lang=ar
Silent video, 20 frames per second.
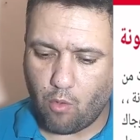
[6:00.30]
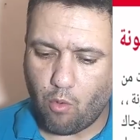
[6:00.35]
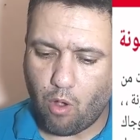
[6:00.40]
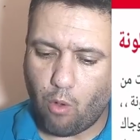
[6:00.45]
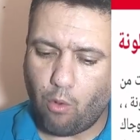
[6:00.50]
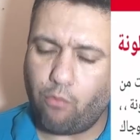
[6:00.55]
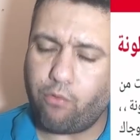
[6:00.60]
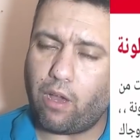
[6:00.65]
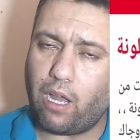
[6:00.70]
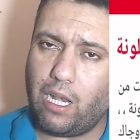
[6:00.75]

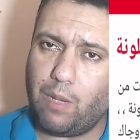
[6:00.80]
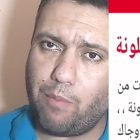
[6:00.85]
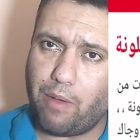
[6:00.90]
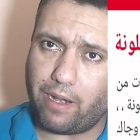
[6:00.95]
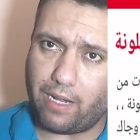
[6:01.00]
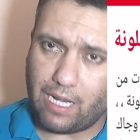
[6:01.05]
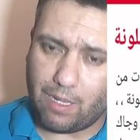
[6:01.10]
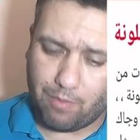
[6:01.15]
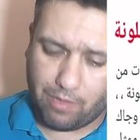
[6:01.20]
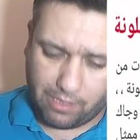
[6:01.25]
ووفقا
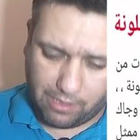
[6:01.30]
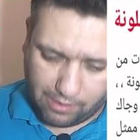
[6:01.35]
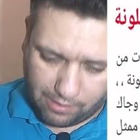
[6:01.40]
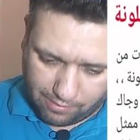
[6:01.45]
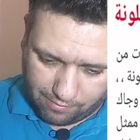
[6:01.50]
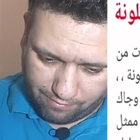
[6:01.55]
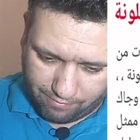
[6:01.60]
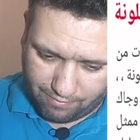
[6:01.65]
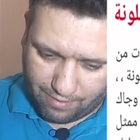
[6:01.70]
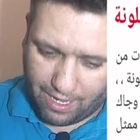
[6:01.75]
لبرنامج
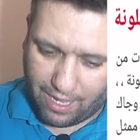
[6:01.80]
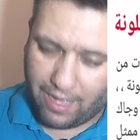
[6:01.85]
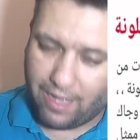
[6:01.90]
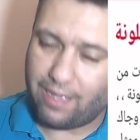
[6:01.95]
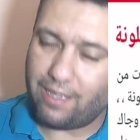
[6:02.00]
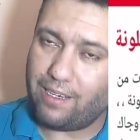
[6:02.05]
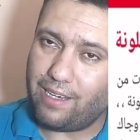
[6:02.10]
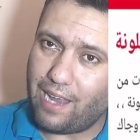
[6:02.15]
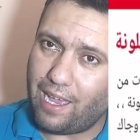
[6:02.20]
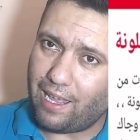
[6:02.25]

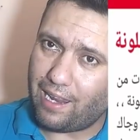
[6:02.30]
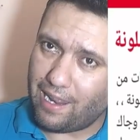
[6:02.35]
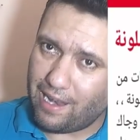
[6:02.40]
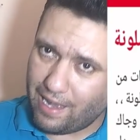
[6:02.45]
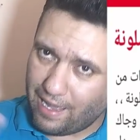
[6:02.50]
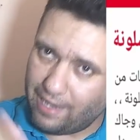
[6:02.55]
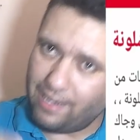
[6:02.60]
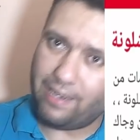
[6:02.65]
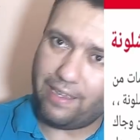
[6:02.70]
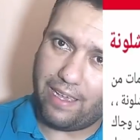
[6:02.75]
آه
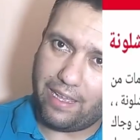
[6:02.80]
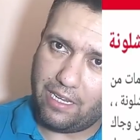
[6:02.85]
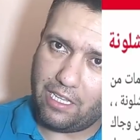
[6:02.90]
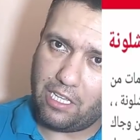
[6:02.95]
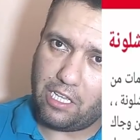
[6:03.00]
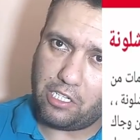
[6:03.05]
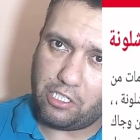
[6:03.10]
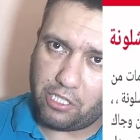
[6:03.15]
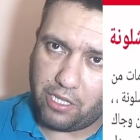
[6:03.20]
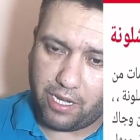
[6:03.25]
نقلا عن
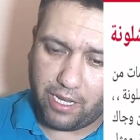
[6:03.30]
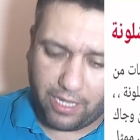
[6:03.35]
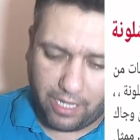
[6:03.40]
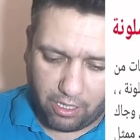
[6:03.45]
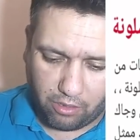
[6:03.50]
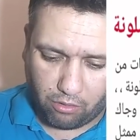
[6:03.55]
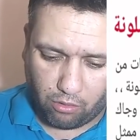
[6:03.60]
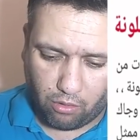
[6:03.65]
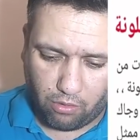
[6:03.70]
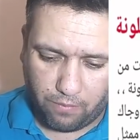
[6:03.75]
يعني
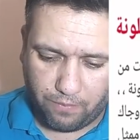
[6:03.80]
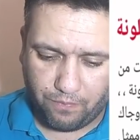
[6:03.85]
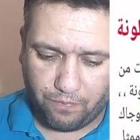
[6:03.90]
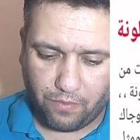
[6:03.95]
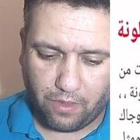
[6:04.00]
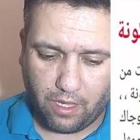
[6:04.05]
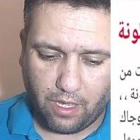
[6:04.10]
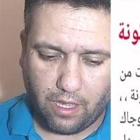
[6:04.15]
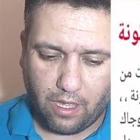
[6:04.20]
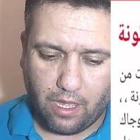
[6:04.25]
الشيرينغيتو
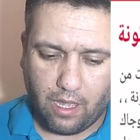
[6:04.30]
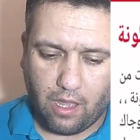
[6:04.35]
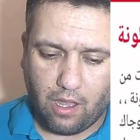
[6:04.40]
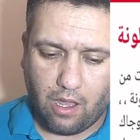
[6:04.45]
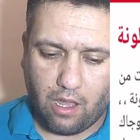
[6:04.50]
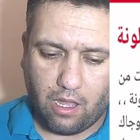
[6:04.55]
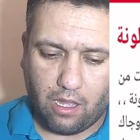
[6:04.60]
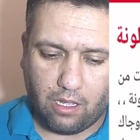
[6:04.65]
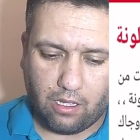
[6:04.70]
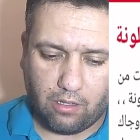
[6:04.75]

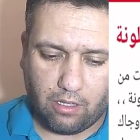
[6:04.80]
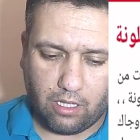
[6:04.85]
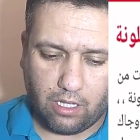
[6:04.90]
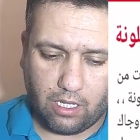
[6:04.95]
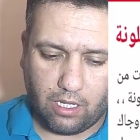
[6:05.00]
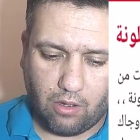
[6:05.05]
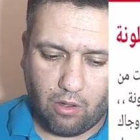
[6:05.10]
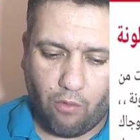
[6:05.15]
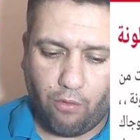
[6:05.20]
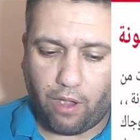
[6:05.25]

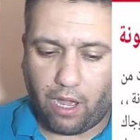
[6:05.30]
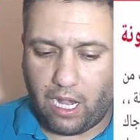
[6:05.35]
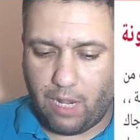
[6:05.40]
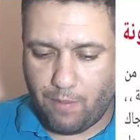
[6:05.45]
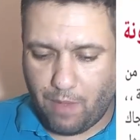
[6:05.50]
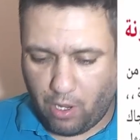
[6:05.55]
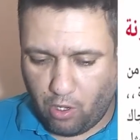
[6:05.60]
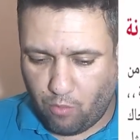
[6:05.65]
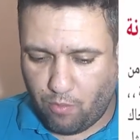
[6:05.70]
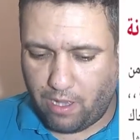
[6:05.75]
آه وفقا
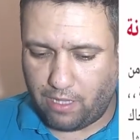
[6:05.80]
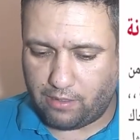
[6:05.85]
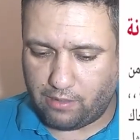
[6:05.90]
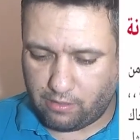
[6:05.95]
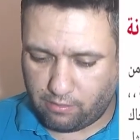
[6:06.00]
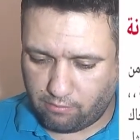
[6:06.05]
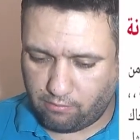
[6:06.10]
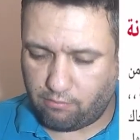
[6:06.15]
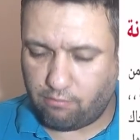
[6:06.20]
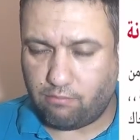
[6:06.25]
لمعلومات
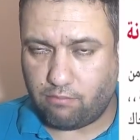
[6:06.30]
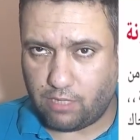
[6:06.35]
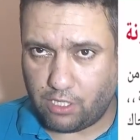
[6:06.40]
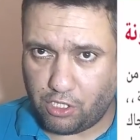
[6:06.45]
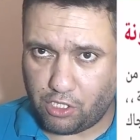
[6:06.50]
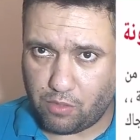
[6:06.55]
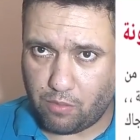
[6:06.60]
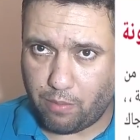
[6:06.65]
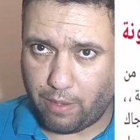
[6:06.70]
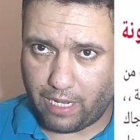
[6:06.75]

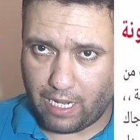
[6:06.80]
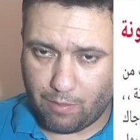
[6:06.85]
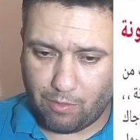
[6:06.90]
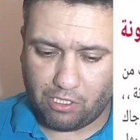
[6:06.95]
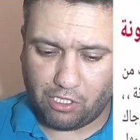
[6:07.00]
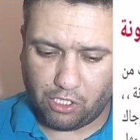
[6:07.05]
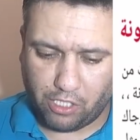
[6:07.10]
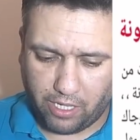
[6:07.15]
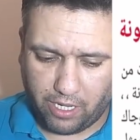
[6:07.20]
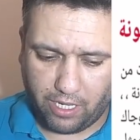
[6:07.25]
برنامج
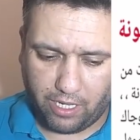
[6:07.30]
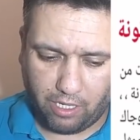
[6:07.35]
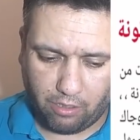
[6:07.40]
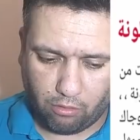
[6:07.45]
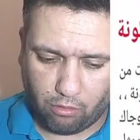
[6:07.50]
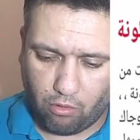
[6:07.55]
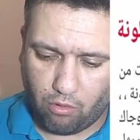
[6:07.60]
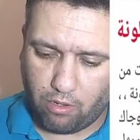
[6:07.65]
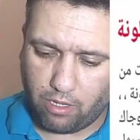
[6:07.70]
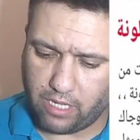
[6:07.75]

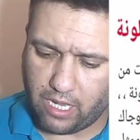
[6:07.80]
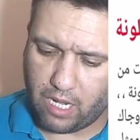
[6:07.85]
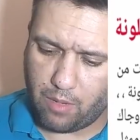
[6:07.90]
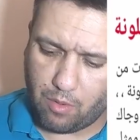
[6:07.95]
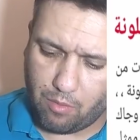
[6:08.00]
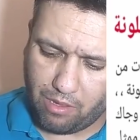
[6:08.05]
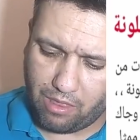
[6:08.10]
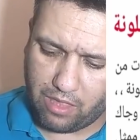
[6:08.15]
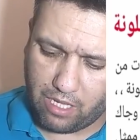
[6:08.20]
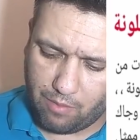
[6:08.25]
شيرينغيتو كان
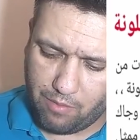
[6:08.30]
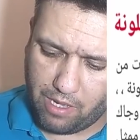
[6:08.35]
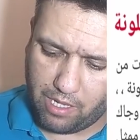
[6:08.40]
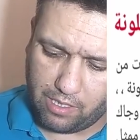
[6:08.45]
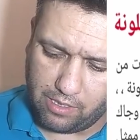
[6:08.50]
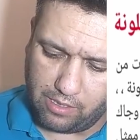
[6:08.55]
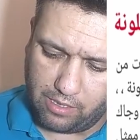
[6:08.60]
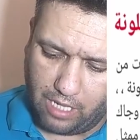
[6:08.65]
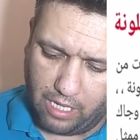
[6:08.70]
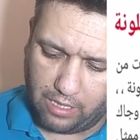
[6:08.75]
ممثل
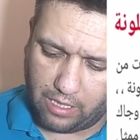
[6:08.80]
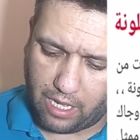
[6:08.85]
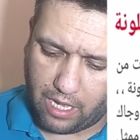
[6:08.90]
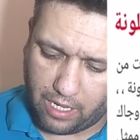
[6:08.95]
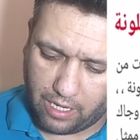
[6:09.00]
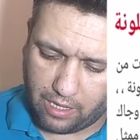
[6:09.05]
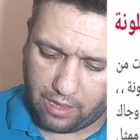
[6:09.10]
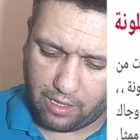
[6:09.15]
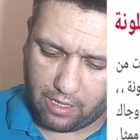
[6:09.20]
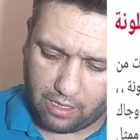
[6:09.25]
محرز قد
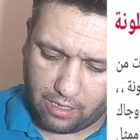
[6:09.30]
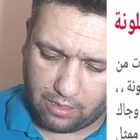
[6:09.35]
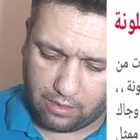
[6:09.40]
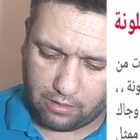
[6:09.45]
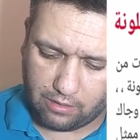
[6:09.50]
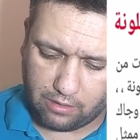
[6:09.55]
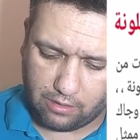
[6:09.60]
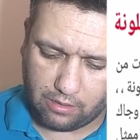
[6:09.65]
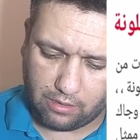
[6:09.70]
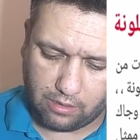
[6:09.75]
عرض
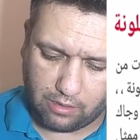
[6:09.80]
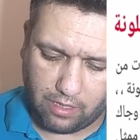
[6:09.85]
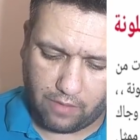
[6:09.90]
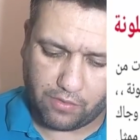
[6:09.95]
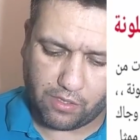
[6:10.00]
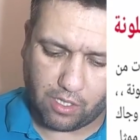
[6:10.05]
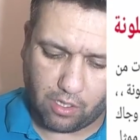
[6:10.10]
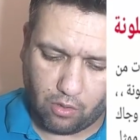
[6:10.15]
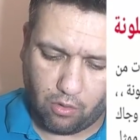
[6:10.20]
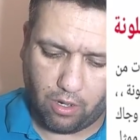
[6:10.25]
آه،
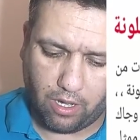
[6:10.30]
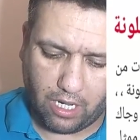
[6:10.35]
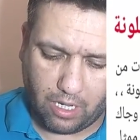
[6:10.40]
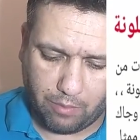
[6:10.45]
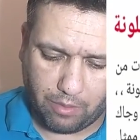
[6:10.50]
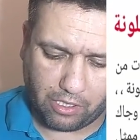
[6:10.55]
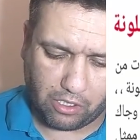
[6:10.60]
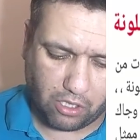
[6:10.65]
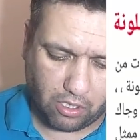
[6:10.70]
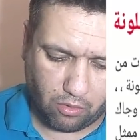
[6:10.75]
نفسه على
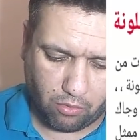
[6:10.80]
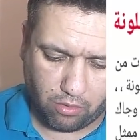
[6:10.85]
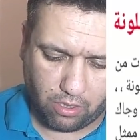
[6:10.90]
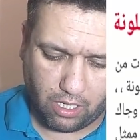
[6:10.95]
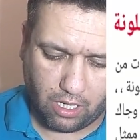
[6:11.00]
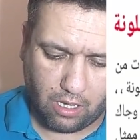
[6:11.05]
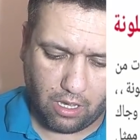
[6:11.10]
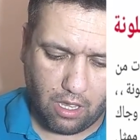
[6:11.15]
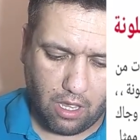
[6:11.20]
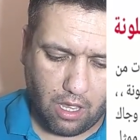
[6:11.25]

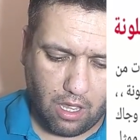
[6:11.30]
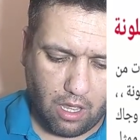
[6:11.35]
برشلونه